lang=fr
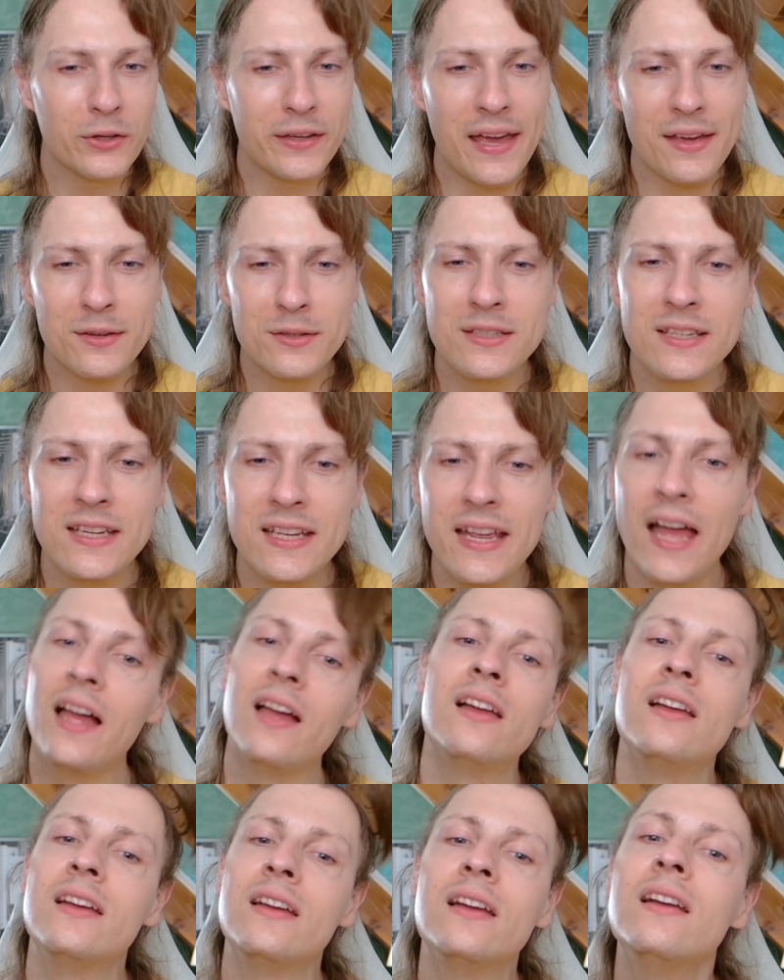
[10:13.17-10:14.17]
Regarde-le Rudy. Ah.
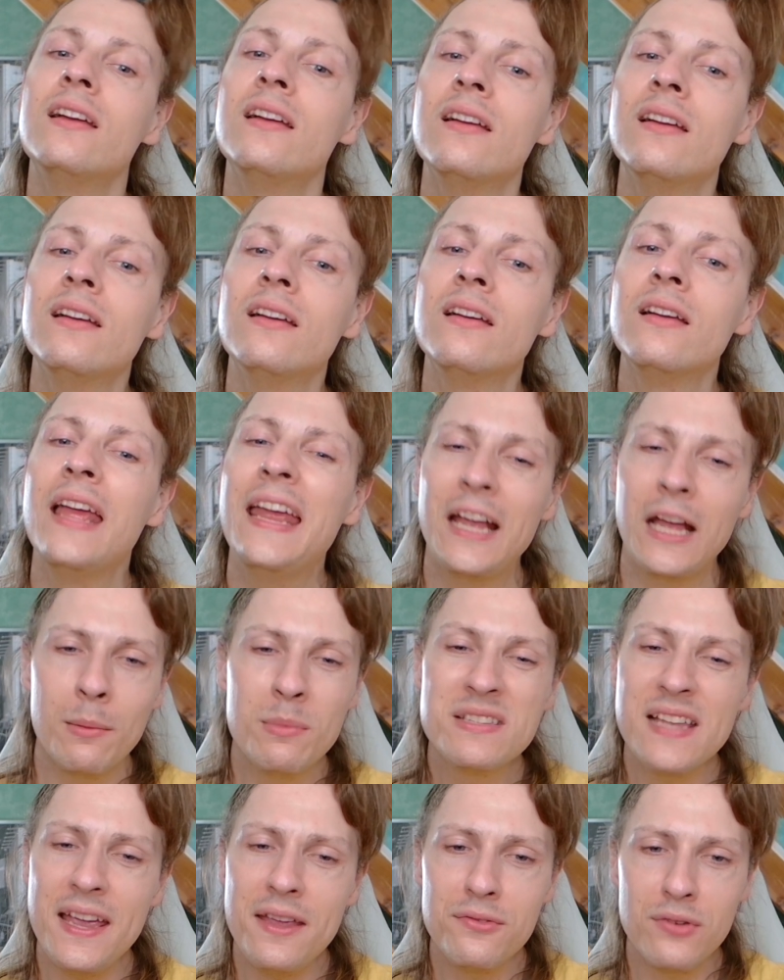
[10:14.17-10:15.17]
Et
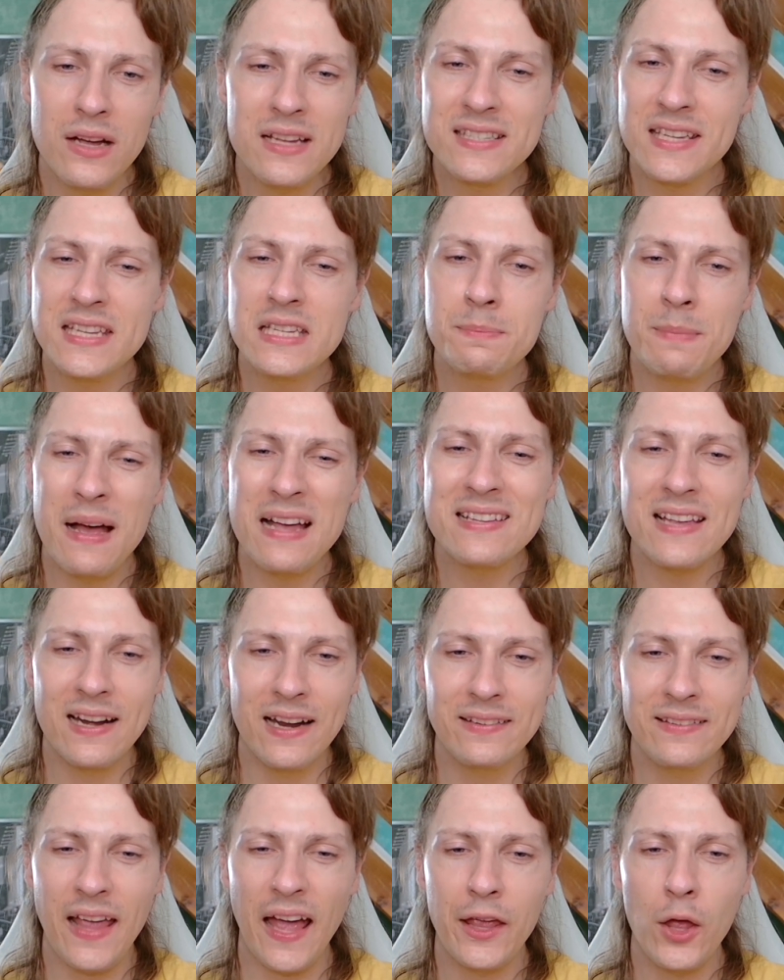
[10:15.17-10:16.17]
comme ça, ils voient ce qui se passe à
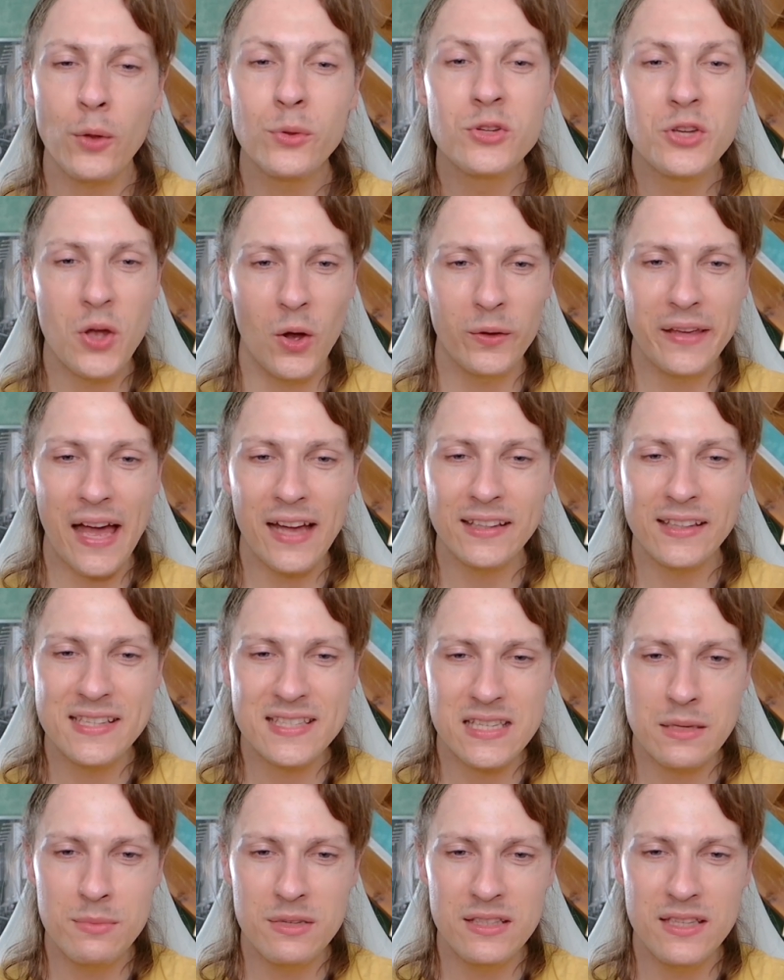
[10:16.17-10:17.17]
l'intérieur du hangar des
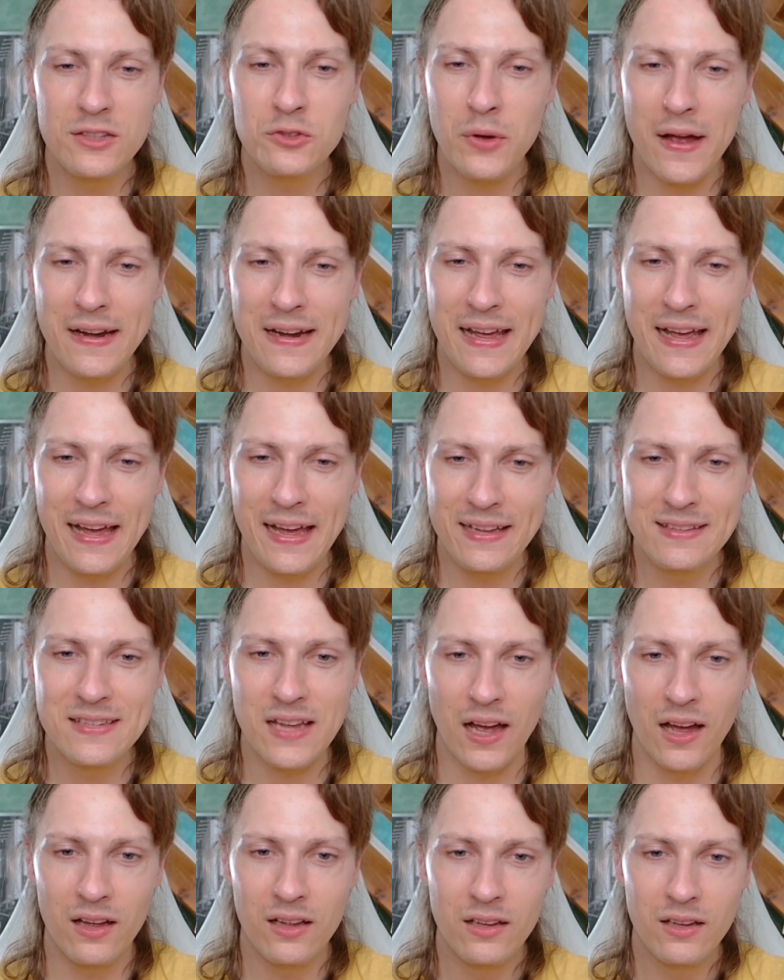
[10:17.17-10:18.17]
Skibidi
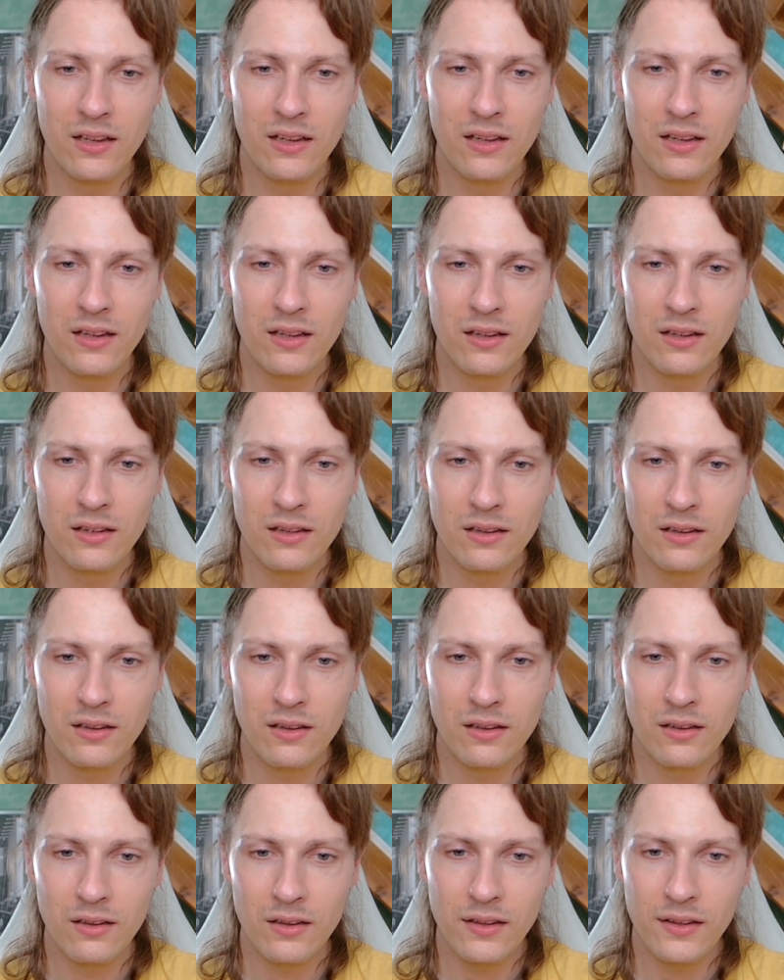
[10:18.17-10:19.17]
Toilettes
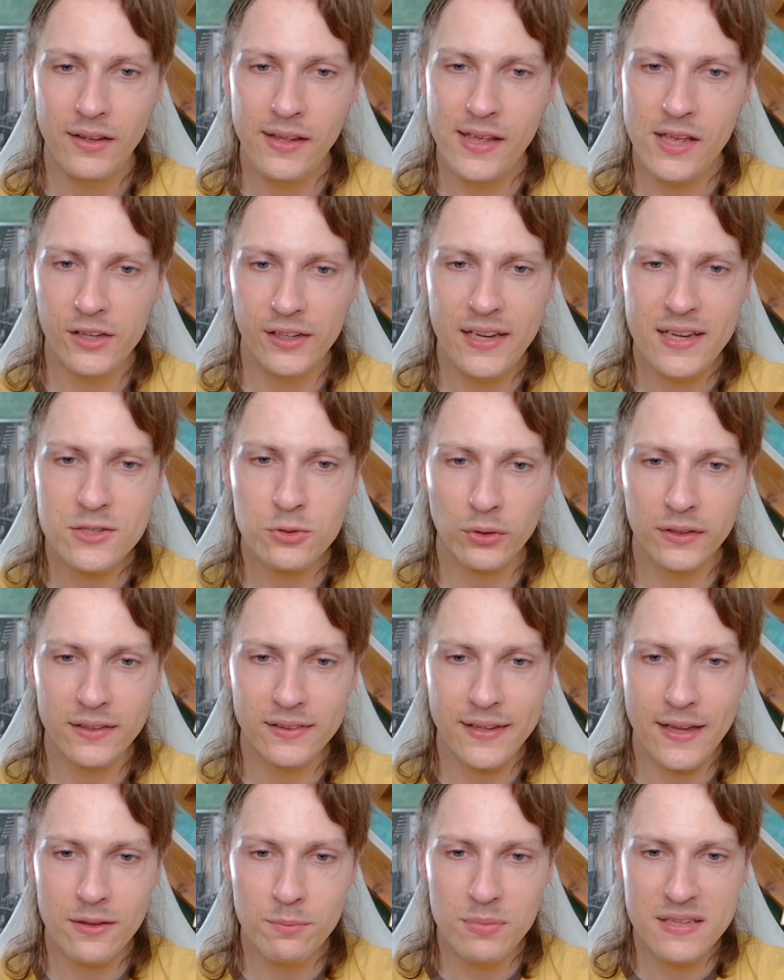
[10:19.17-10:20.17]
Il y en a, ils ont des
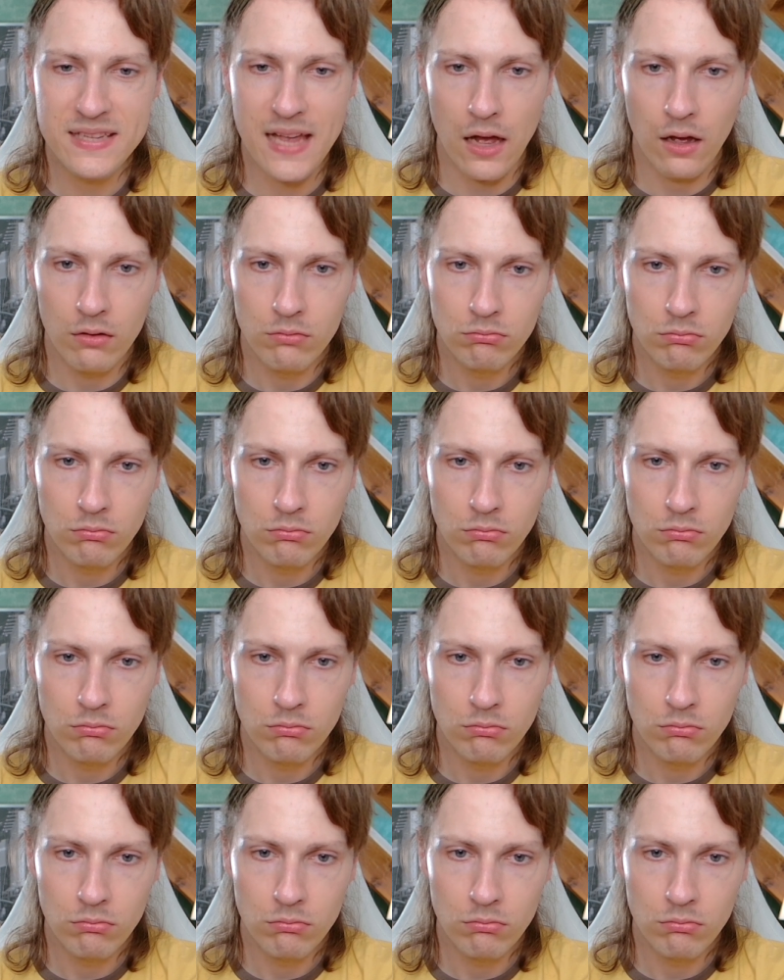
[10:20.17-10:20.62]
têtes bizarres.